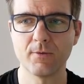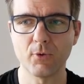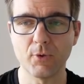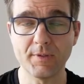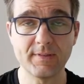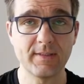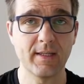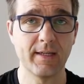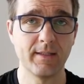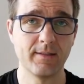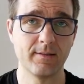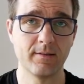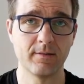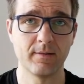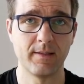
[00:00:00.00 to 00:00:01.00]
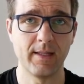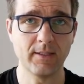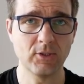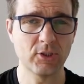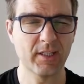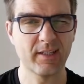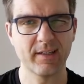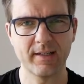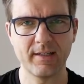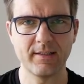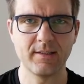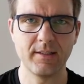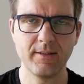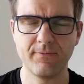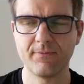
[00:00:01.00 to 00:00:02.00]
trotz der einen Langstrecke
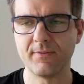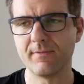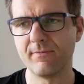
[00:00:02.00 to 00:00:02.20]
relativ